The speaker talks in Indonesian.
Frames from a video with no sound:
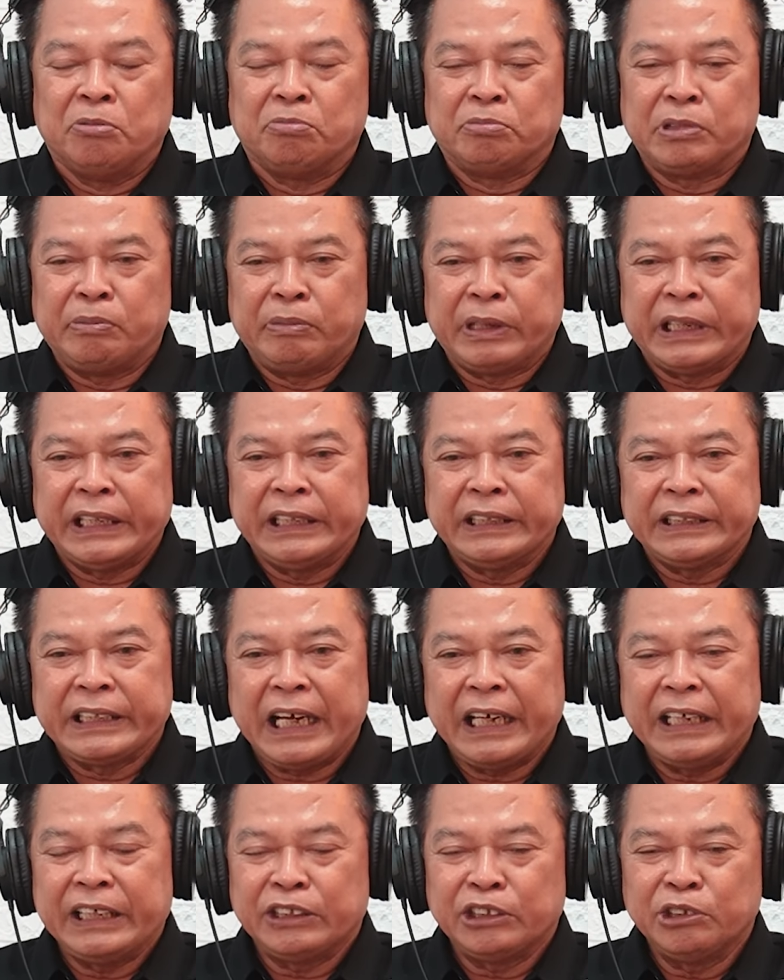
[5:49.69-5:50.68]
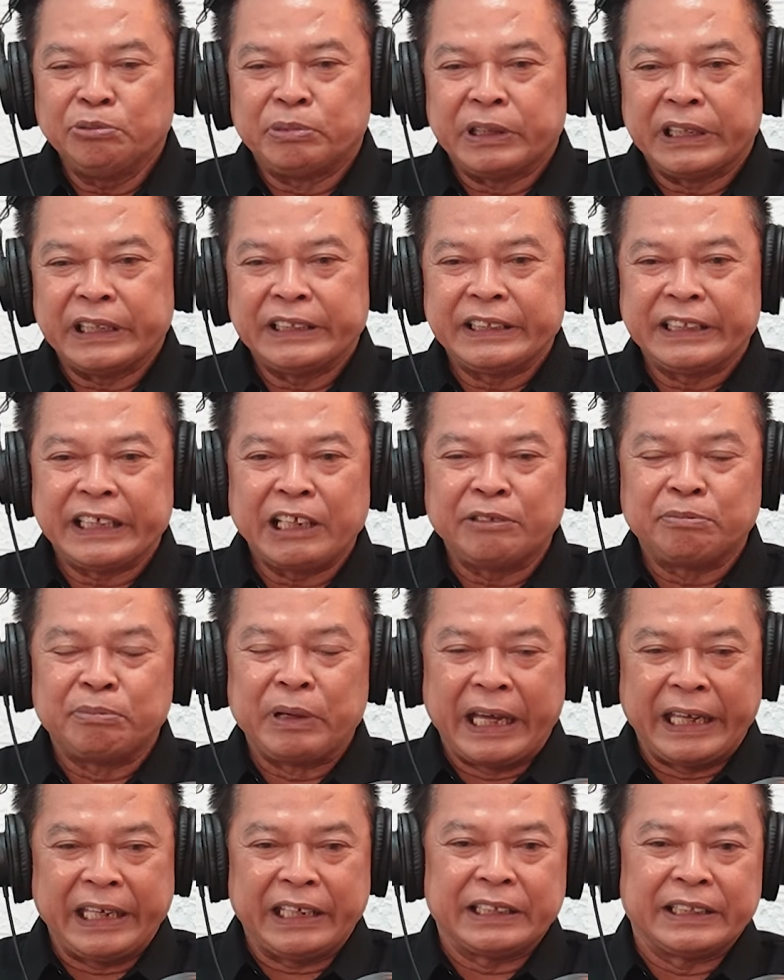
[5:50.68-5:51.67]
Pemerintah itu beritikat
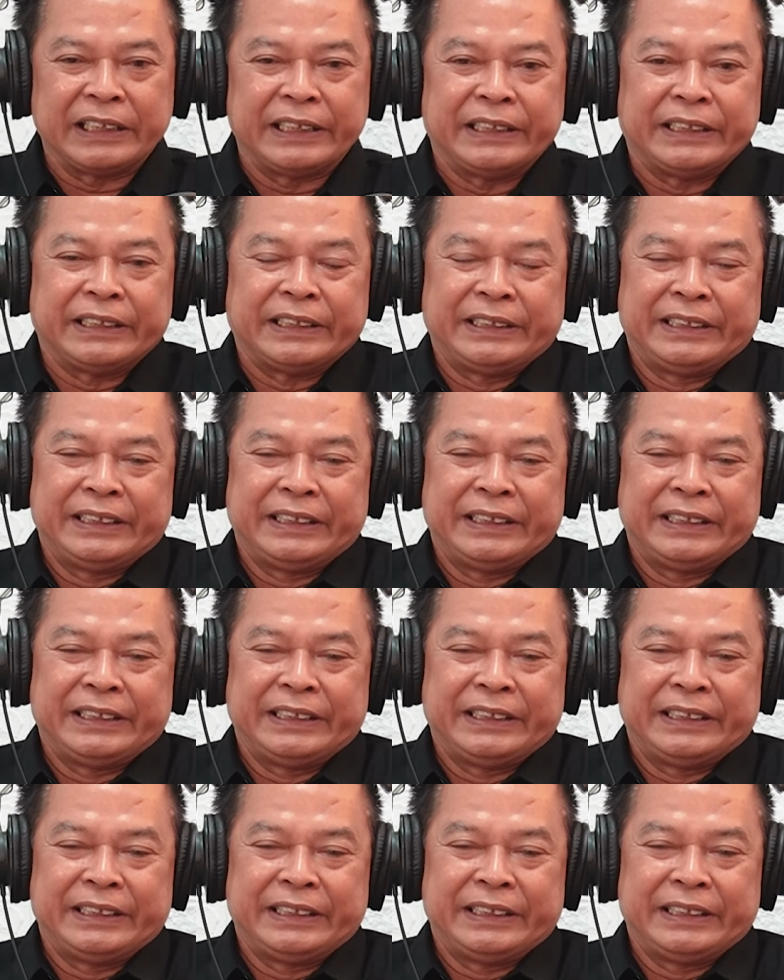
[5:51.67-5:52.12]
baik ya.